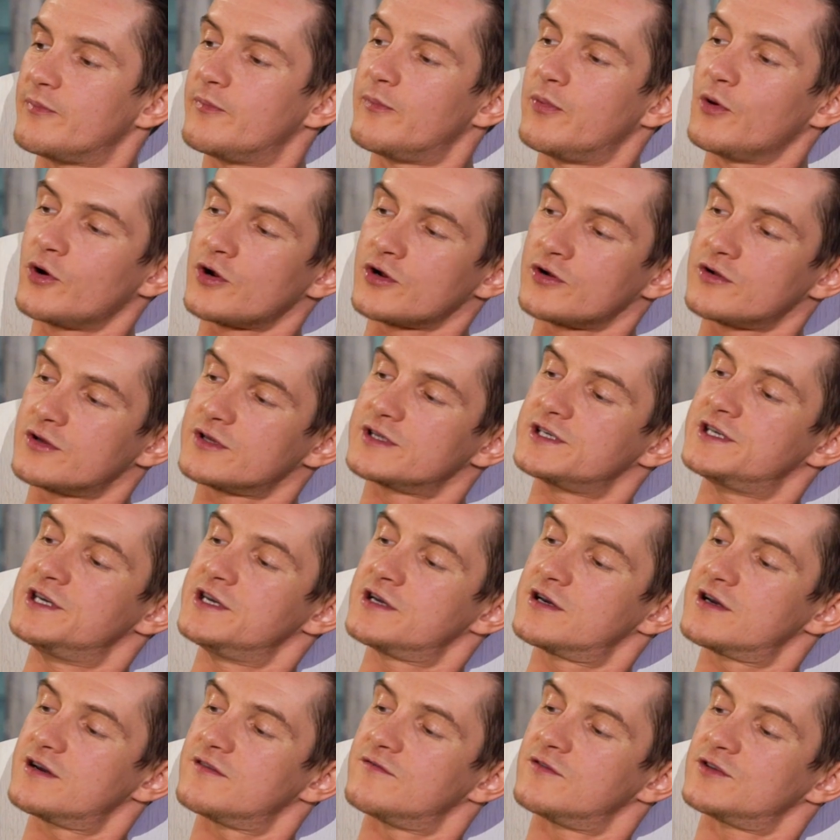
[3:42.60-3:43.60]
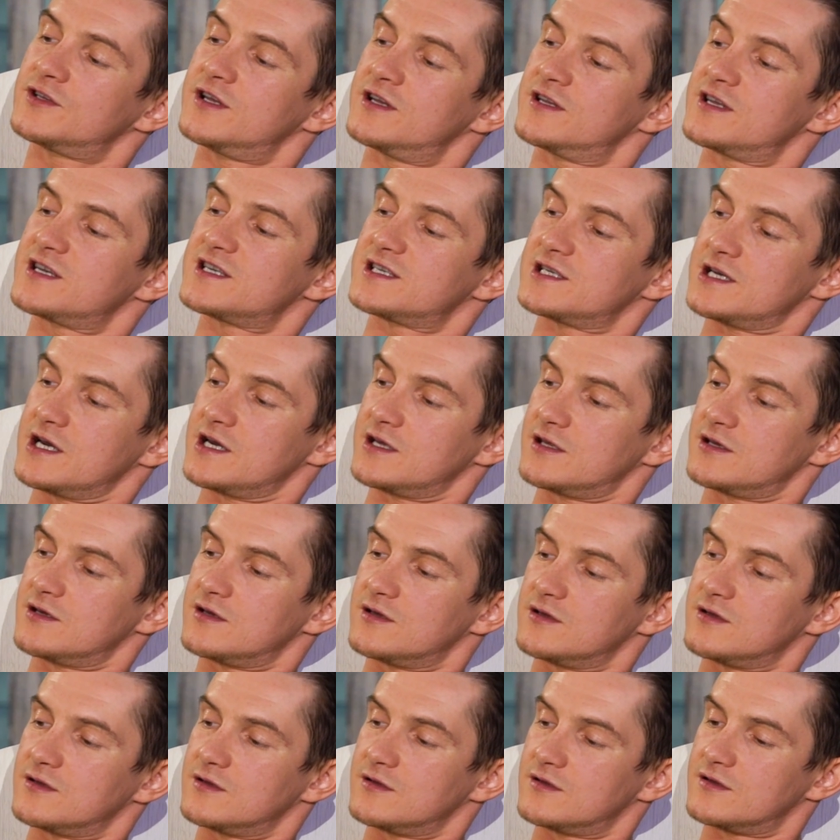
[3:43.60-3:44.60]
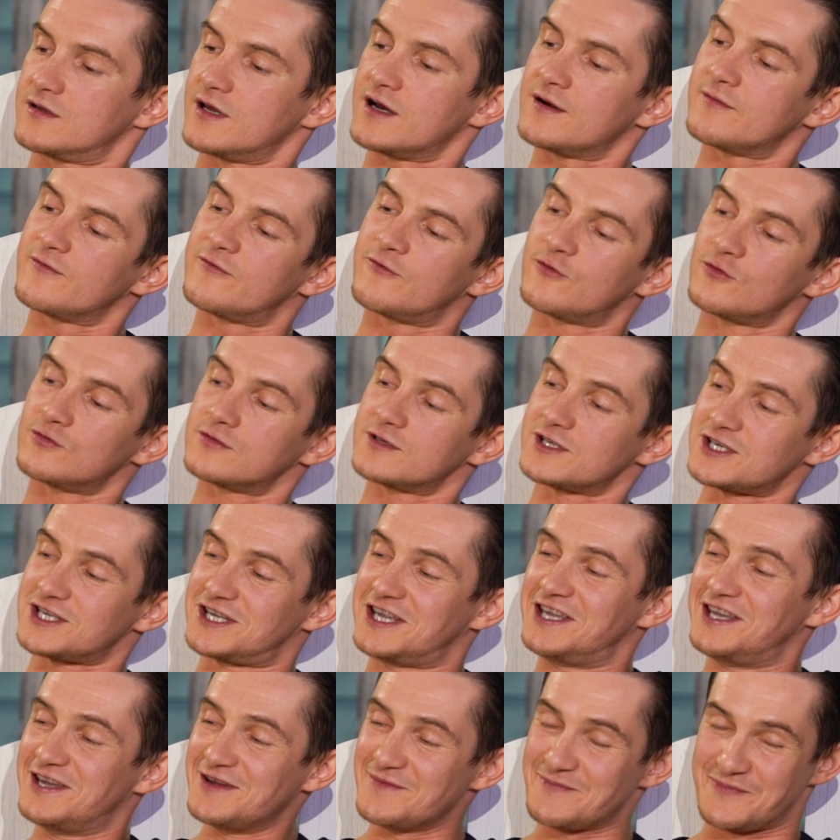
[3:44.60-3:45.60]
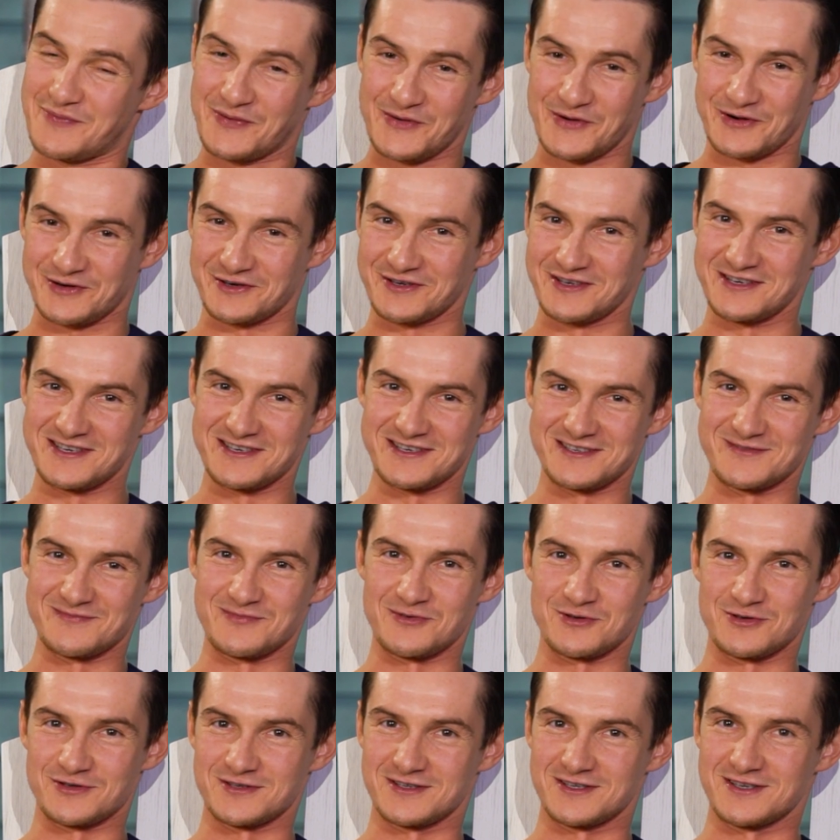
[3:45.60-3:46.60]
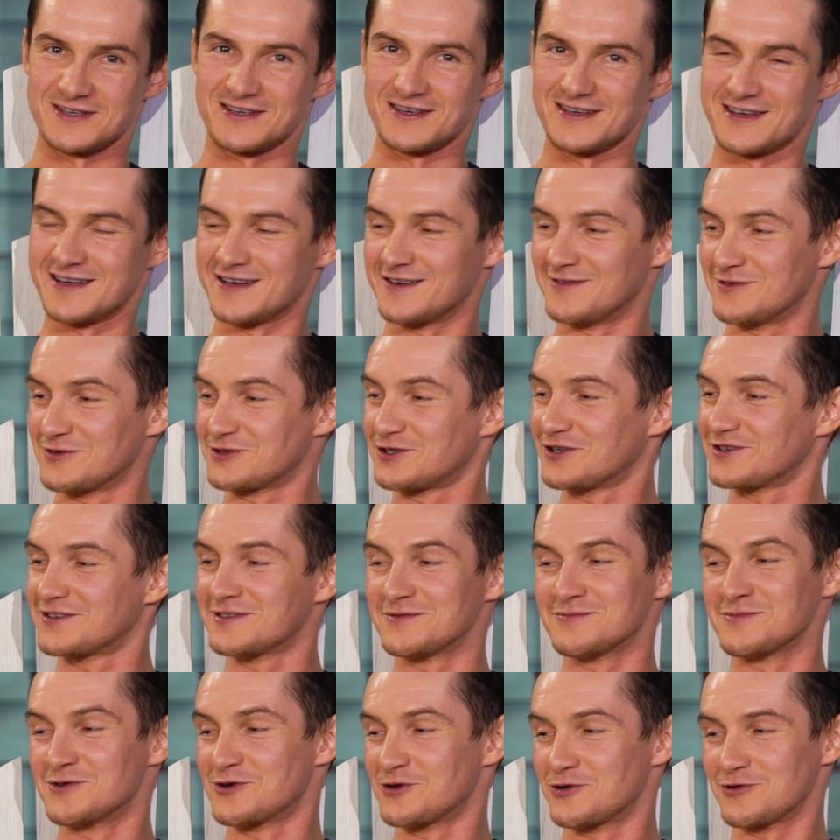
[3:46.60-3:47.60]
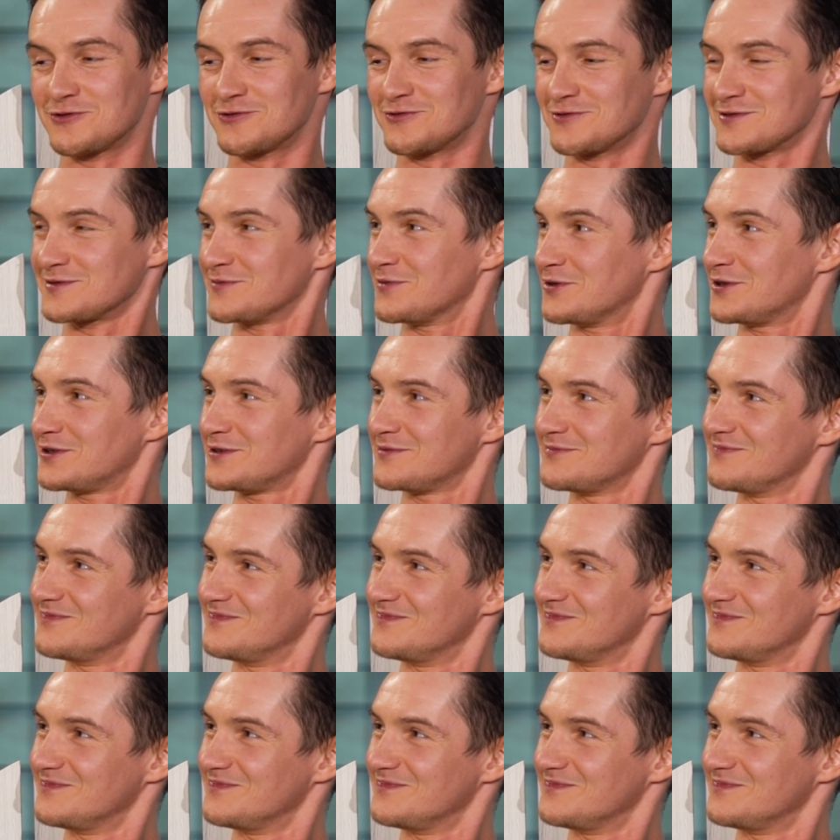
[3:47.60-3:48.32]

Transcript: Порно-дик, вот это сайт. Там Full HD порно есть просто. А вот это мы хуйню смотрим.